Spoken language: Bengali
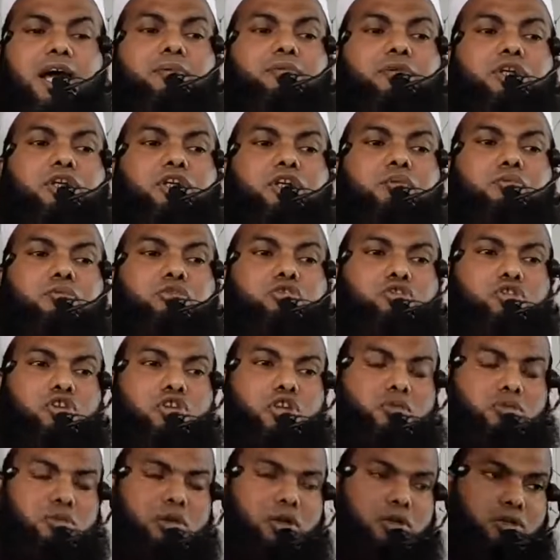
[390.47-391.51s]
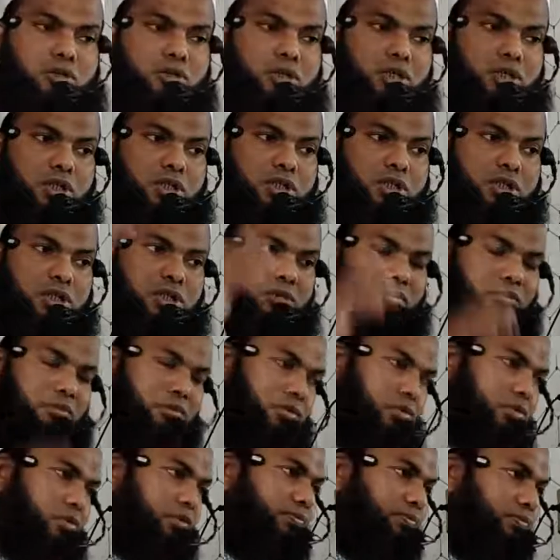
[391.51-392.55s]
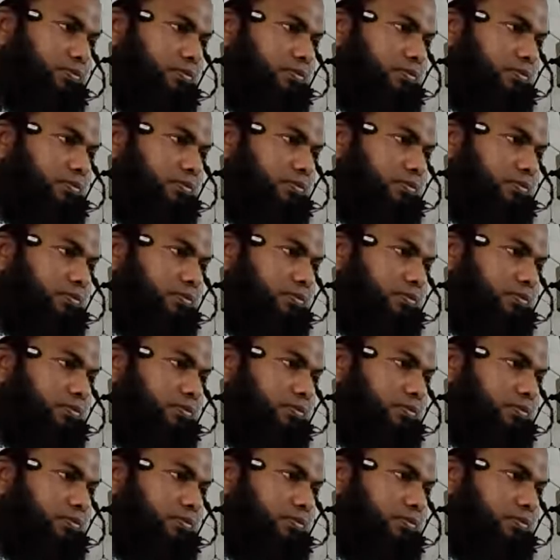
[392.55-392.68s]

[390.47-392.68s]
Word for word: আমি মুসলমান হয়ে যাইব